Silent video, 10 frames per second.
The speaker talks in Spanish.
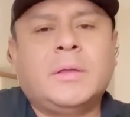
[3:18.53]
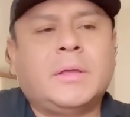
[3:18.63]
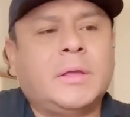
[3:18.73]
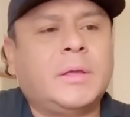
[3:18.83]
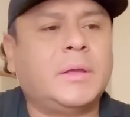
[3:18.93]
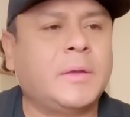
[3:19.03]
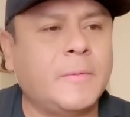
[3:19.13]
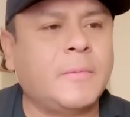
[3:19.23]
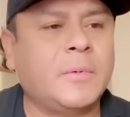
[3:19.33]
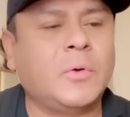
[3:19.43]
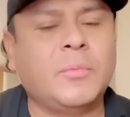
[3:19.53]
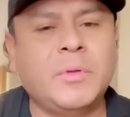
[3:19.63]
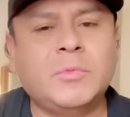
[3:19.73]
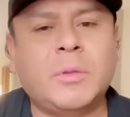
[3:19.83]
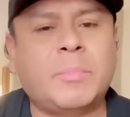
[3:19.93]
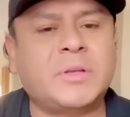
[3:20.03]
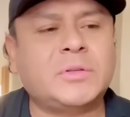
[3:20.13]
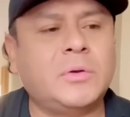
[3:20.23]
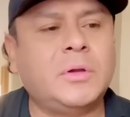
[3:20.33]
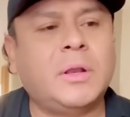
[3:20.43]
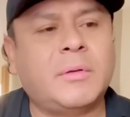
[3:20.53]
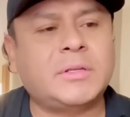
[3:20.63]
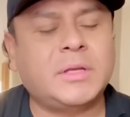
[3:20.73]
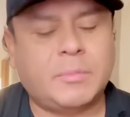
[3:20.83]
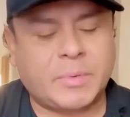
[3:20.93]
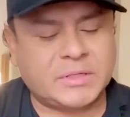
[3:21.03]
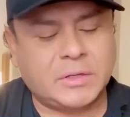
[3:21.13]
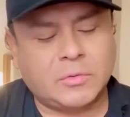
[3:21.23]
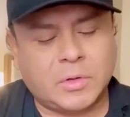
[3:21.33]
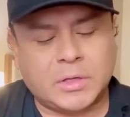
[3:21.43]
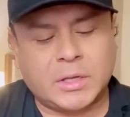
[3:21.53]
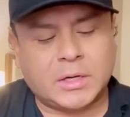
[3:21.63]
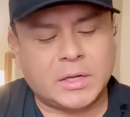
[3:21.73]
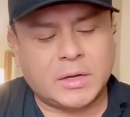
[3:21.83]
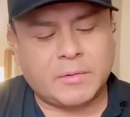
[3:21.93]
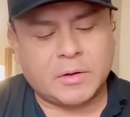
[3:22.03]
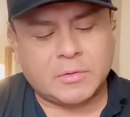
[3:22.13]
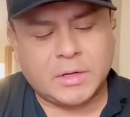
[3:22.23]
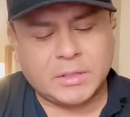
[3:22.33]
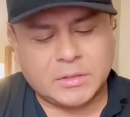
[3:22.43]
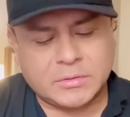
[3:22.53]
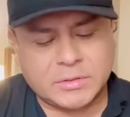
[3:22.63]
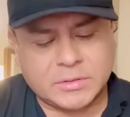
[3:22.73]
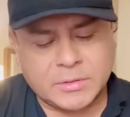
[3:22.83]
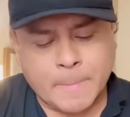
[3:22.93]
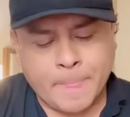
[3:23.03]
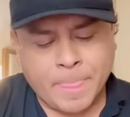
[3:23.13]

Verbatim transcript: Eh, lo mismo le pasó y le va a seguir pasando cualquiera que grabe con él. Entonces,